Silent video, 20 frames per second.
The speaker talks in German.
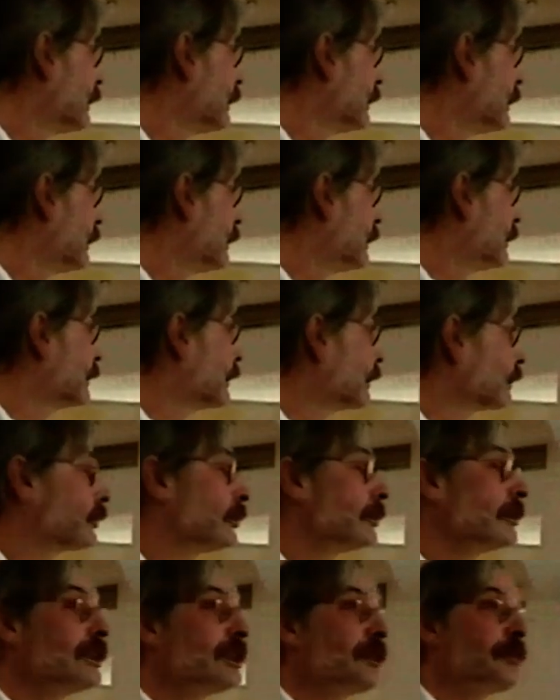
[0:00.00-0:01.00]
Äh,
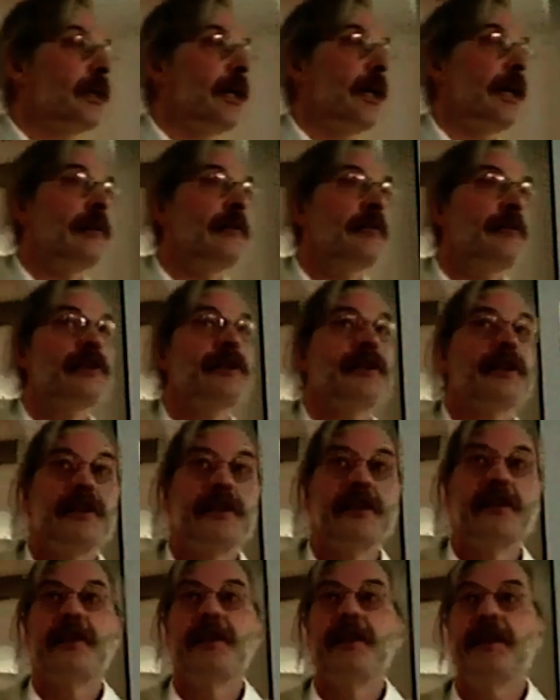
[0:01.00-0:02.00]
natürlich beeinflusst die
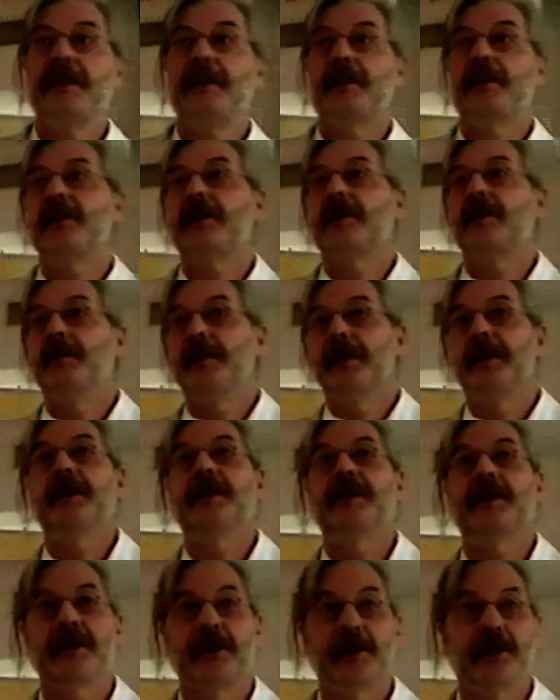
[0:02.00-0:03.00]
Justiz auch die
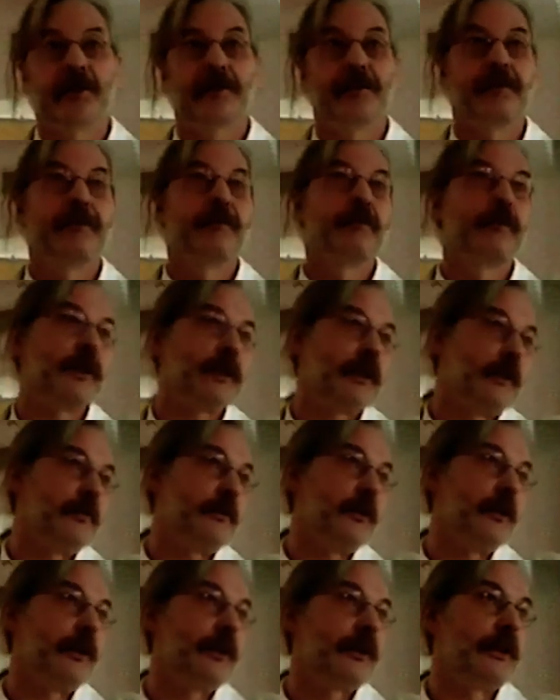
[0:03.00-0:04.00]
Mediation. Das haben
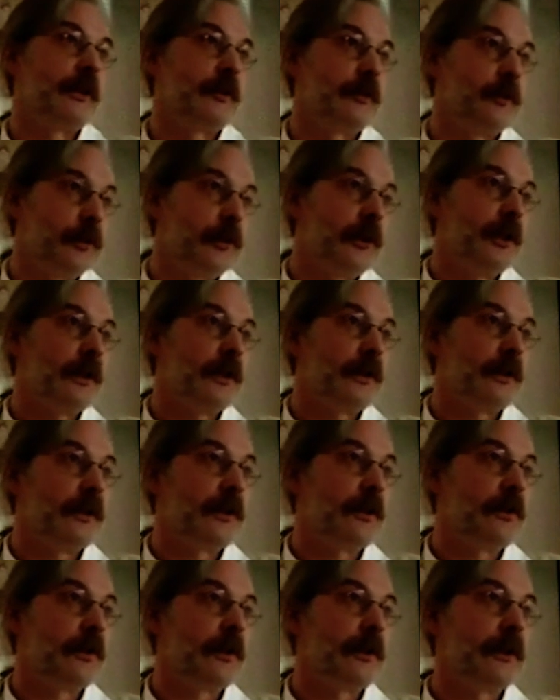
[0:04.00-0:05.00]
wir heute in dem Gutachten
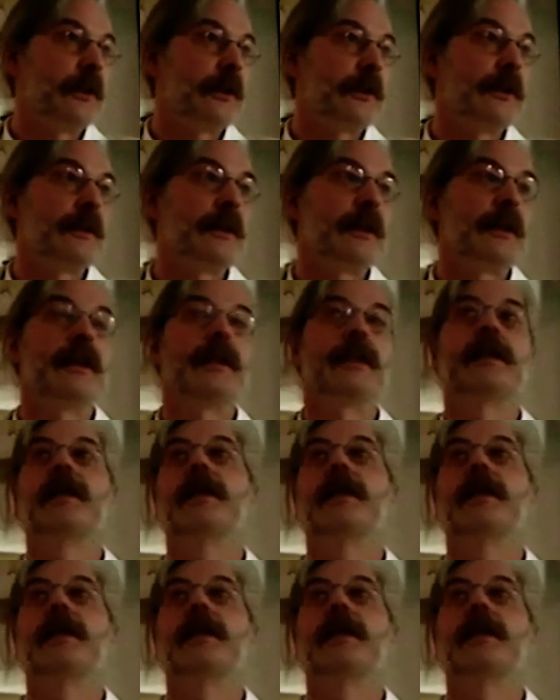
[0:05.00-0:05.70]
sehr deutlich gesehen